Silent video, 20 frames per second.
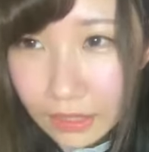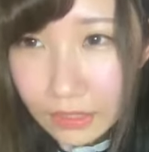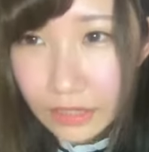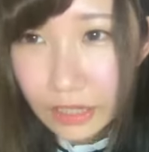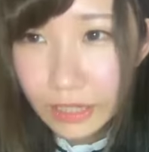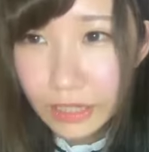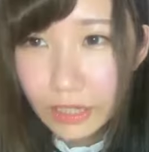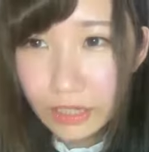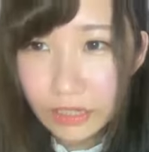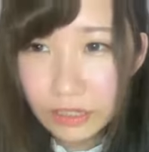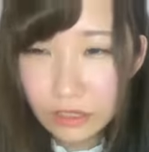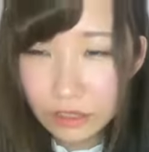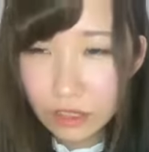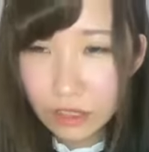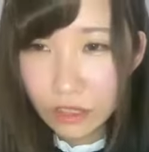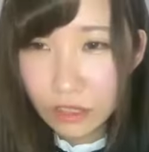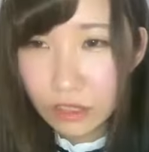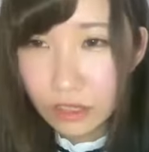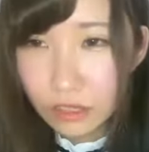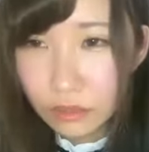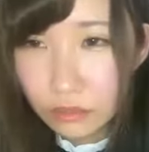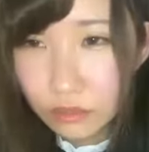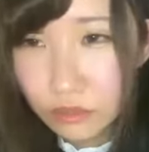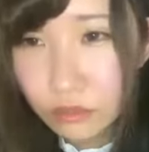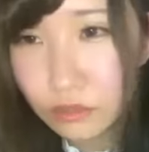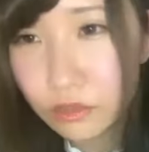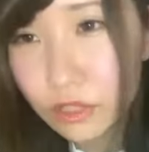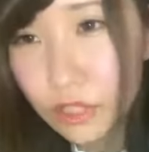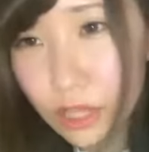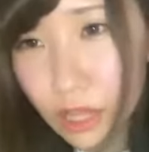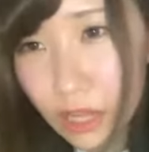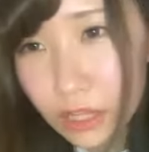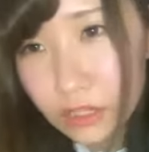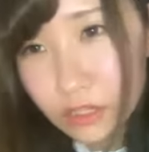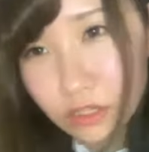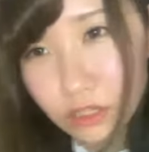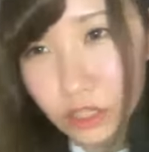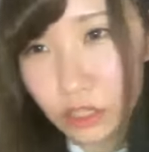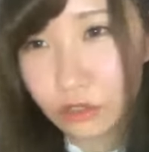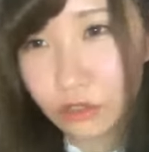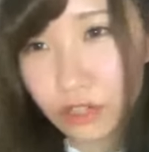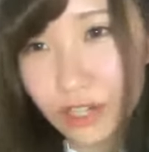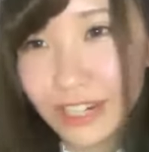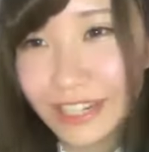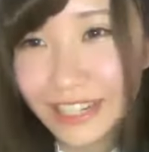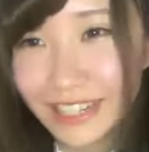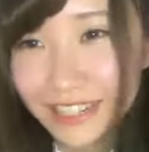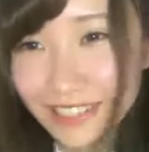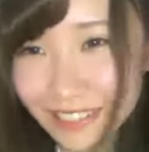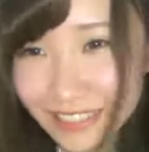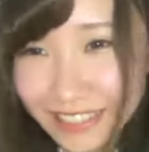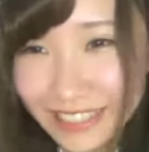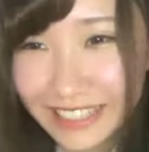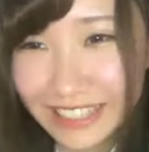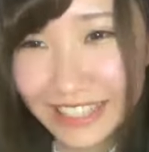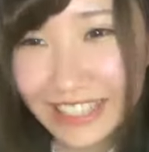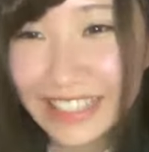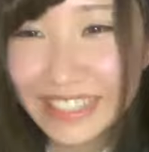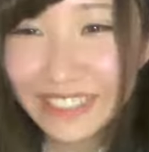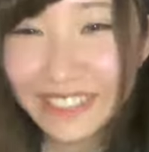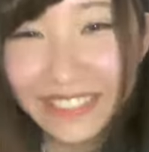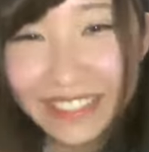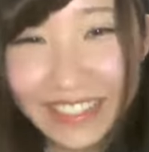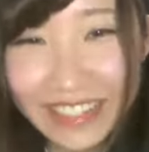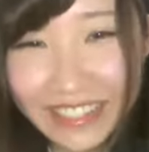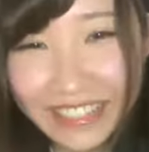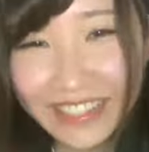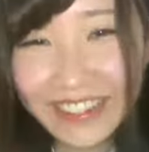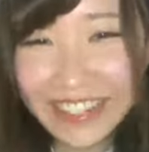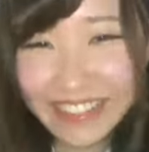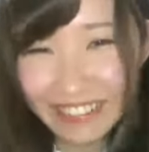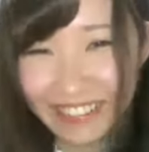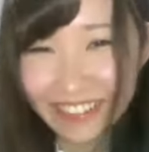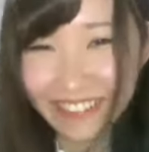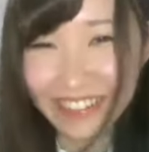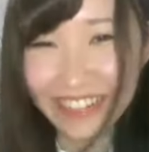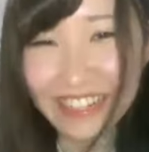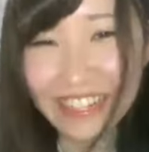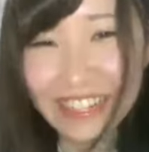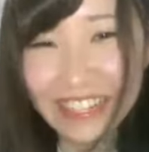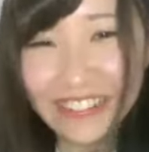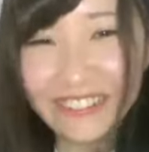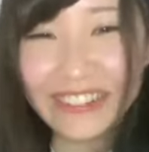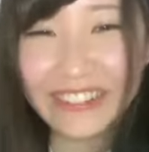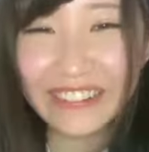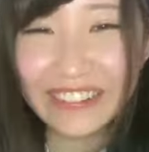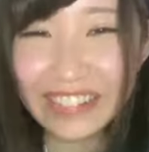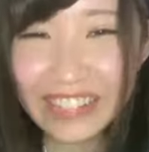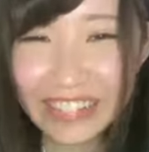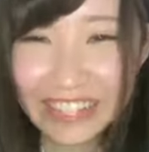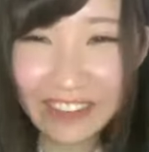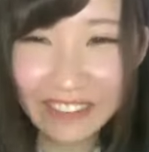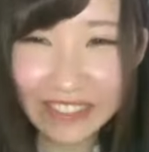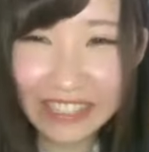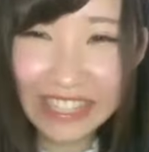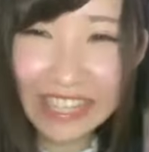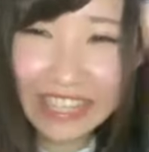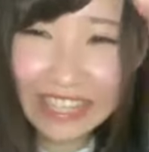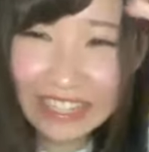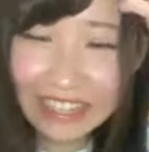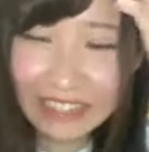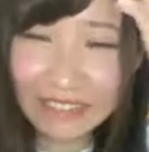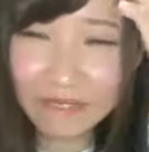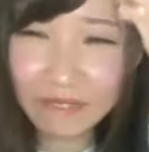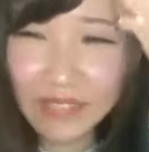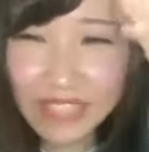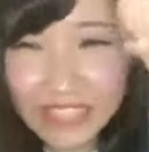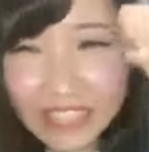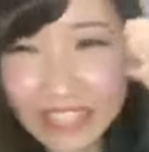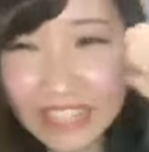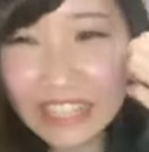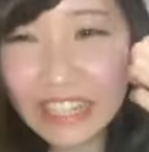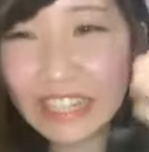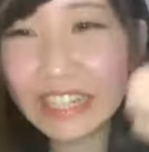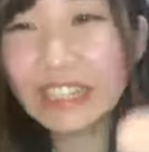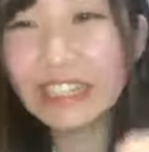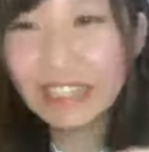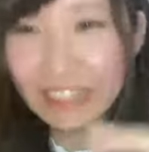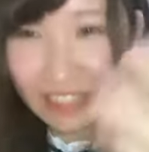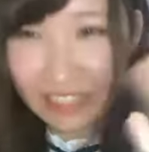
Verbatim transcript: 最近ちゃんと洗ってるいつもちょっと待って待って今の言い方やばい最近めっちゃね